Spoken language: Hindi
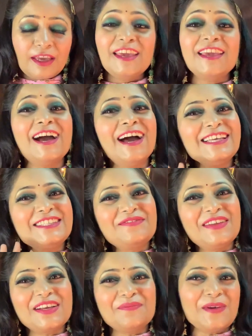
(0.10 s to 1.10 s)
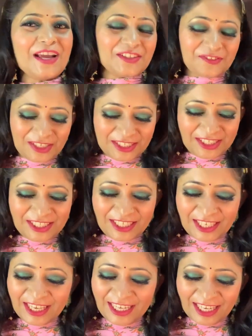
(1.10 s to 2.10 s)
हे गाइस वेलकम बैक टू फैशन
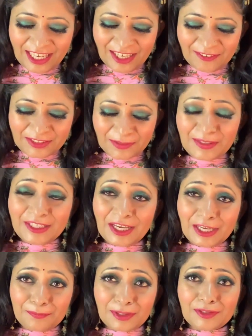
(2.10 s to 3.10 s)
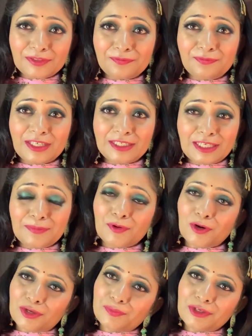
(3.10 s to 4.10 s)
केयर आप सभी का एक बार फिर से
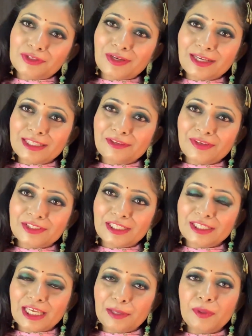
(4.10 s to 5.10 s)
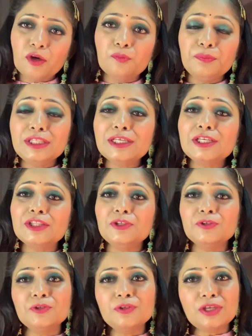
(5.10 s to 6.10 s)
बहुत बहुत स्वागत है फैशन केयर में उम्मीद करती
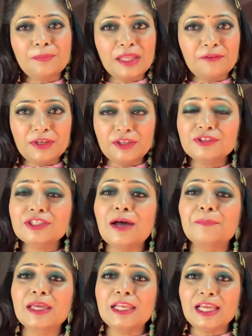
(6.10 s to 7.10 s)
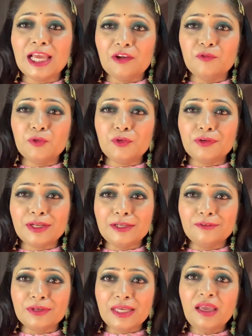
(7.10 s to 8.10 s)
हूँ कि मेरी वीडियोस आपके लिए हेल्पफुल हो रही
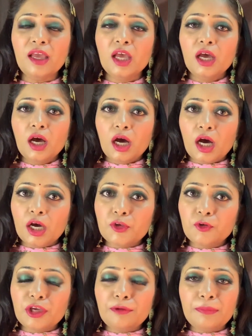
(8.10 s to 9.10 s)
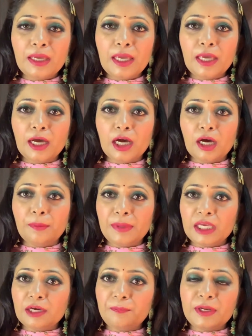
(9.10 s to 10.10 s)
होंगी uh, क्योंकि मैं
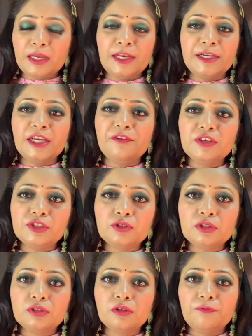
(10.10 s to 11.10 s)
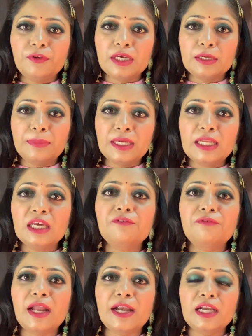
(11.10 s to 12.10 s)
मेकअप रिलेटेड वीडियोस जो बिगनर
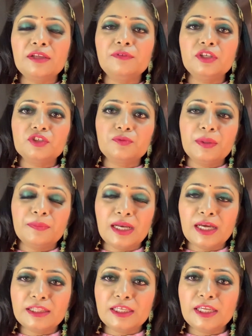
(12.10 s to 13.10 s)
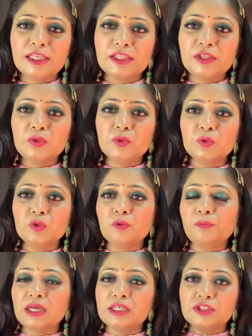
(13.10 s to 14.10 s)
फ्रेंडली वीडियोस में बनाती रहती हूँ
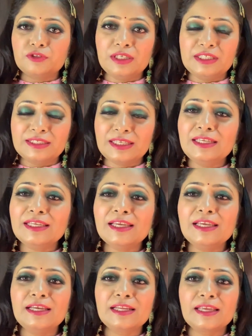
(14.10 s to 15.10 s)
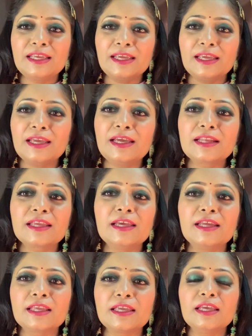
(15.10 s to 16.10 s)
प्लस जो है स्किन केयर के हेयर
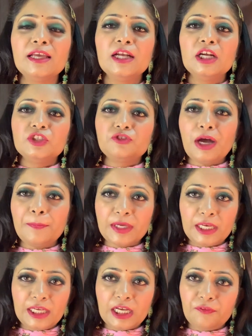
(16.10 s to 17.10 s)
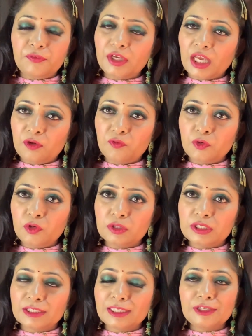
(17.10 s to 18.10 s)
केयर के जो आपके लिए काफ़ी हेल्पफुल हो
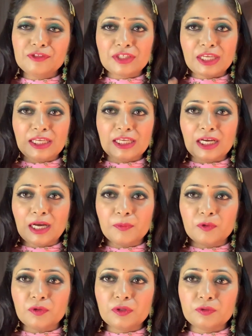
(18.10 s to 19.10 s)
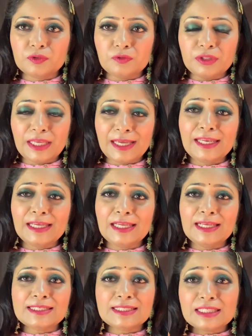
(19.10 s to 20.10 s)
सकते हैं उसके लिए आपको उसको देखने के
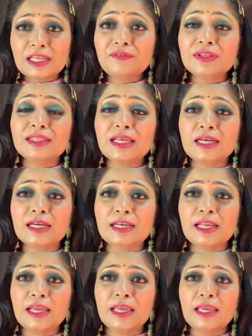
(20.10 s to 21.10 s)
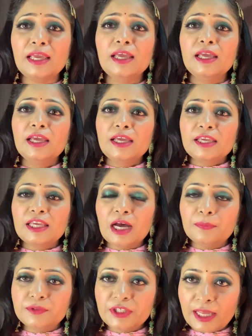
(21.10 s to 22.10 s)
लिए सिर्फ इतना करना है कि
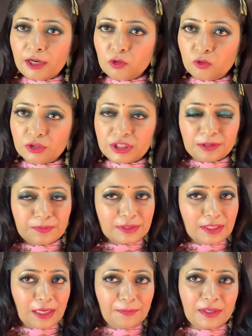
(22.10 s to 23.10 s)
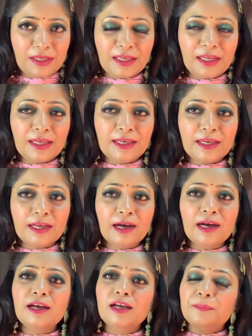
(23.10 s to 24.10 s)
आप चैनल को सब्सक्राइब किए रहिएगा
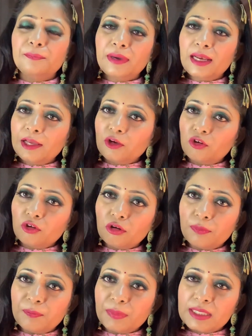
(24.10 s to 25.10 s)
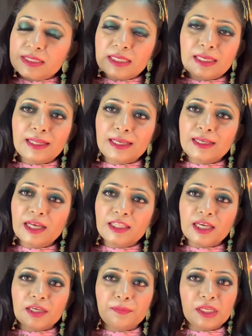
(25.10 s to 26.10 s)
बेल आइकॉन को भी प्रेस किए रहिएगा
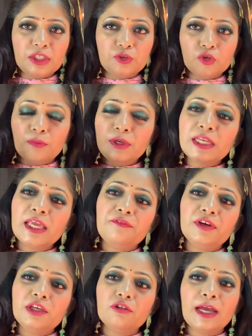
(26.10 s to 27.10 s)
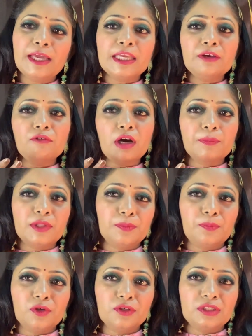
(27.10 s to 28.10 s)
ताकि मेरी जो भी नई वीडियो आएगी वो आप तक
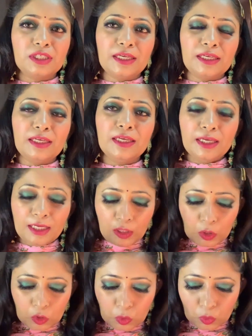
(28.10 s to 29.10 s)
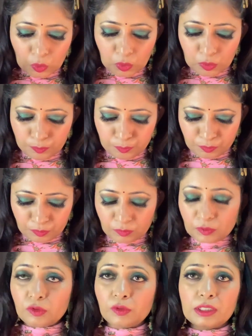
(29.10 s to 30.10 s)
पहुँच जाएगी तो
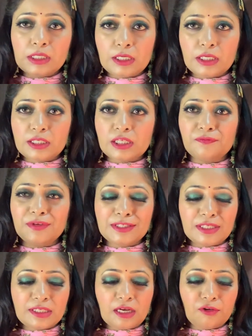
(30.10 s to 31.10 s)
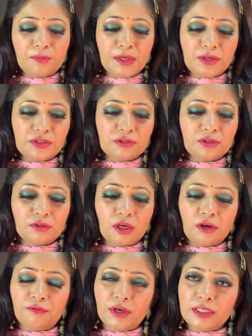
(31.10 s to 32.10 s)
थोड़ा सा डिस्टर्बेंस है साउंड में उसको थोड़ा
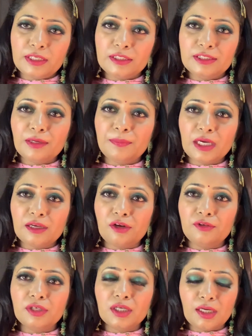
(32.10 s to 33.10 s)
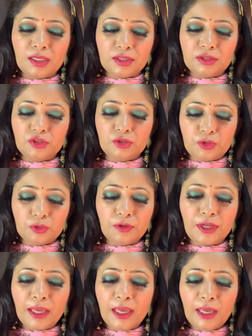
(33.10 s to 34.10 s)
अवॉइड कीजिएगा बैकग्राउंड का जो शोर
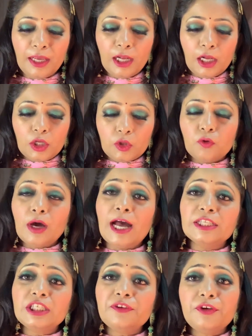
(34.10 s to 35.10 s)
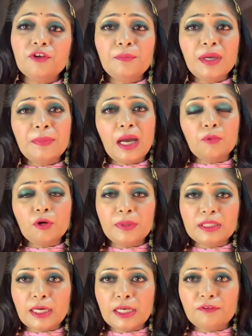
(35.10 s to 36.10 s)
है तो आज की वीडियो में मैं आपको
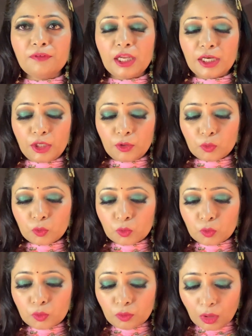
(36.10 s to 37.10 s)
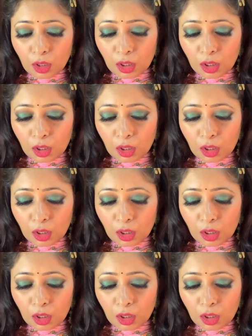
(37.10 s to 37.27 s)
बताने वाली हूँ